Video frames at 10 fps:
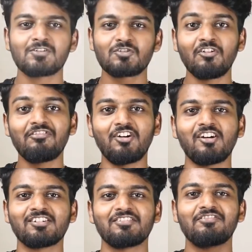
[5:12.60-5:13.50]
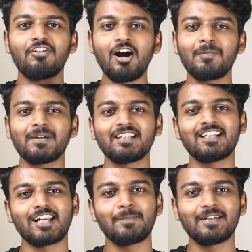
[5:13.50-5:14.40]
ஸோ ஃபாக் ஃபாக் பற்றி
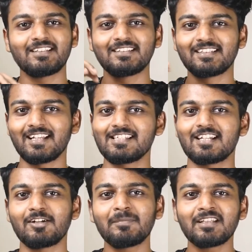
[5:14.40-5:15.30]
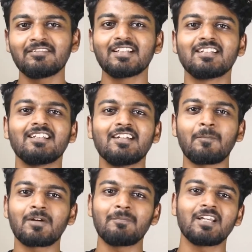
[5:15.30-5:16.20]
நிறைய பேர்த்துக்கு தெரிஞ்சிருக்கும் இது வந்து
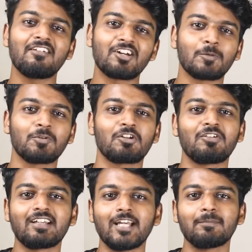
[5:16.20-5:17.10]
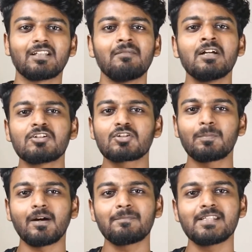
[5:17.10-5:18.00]
அப்கமிங்காக வரப்போகிற ஒரு கேம் தான் ஸோ
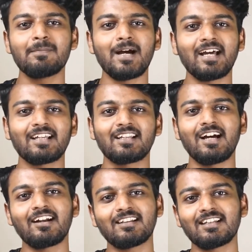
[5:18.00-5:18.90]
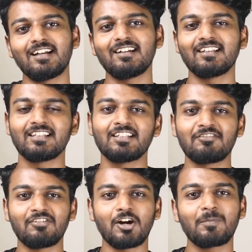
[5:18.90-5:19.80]
பப்ஜி பேன் ஆனால் அடுத்த நாள்லேருந்து இந்த
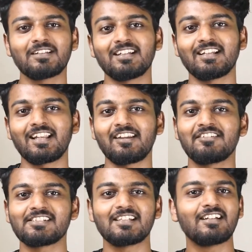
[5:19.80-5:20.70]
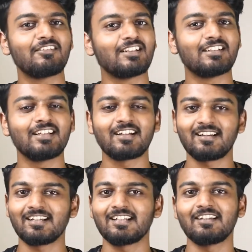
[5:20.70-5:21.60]
ஃபாக் பற்றின நிறைய விஷயங்கள் வந்து
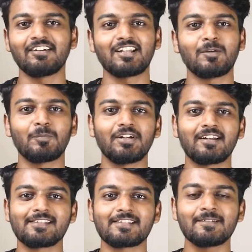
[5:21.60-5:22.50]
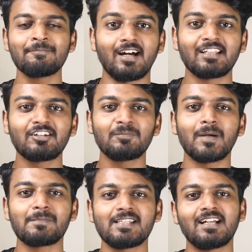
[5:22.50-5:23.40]
இன்டர்நெட்டில் வயலாக போயிட்டு இருந்துச்சு அதாவது
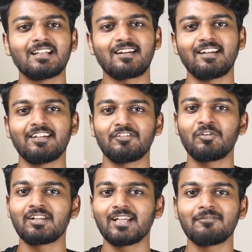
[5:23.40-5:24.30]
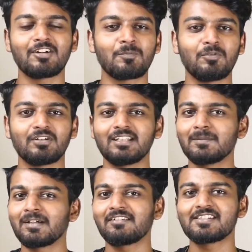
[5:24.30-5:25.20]
பப்ஜிக்கு அல்டர்னேட்டிவாக ஒரு கேம் வரப்போகுது இந்த
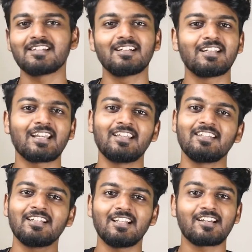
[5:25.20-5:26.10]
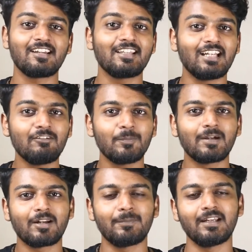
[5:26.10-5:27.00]
மாதிரி விஷயங்கள் நிறைய நீங்கள் ஆல்ரெடி
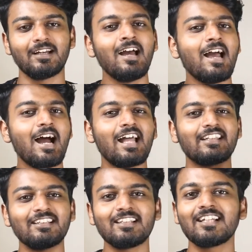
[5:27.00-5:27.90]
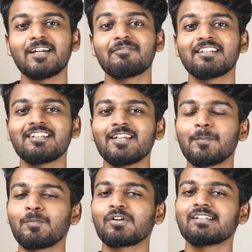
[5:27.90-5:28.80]
கேள்விப்பட்டிருப்பீங்க அண்ட் இந்த கேம் வந்து
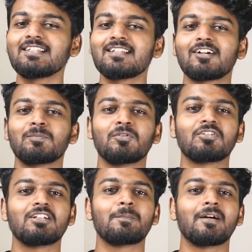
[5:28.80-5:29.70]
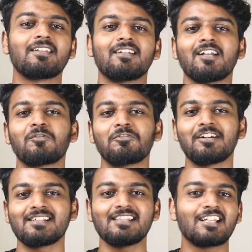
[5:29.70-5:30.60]
எப்போ ரிலீஸ் ஆக போகுதுன்னு பார்த்தீங்கன்னா
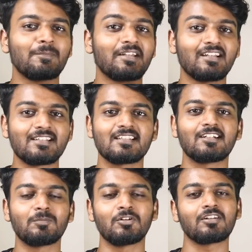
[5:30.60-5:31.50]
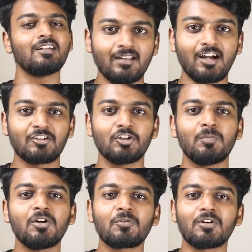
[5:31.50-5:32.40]
கூடிய சீக்கிரமே ரிலீஸ் ஆக போகுது
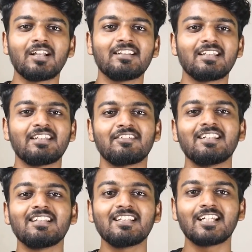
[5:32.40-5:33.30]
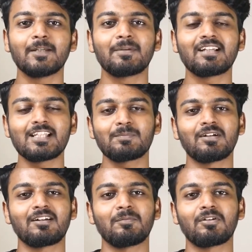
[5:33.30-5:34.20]
அக்டோபர் ஒன்றாம் தேதி வந்து இந்த கேமை ரிலீஸ்
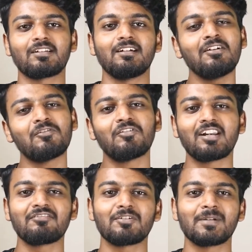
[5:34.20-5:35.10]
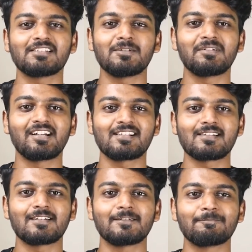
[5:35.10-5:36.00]
பண்ண போகிறதா ஒரு இன்ஃபர்மேஷன் நமக்கு கிடைச்சிருக்கு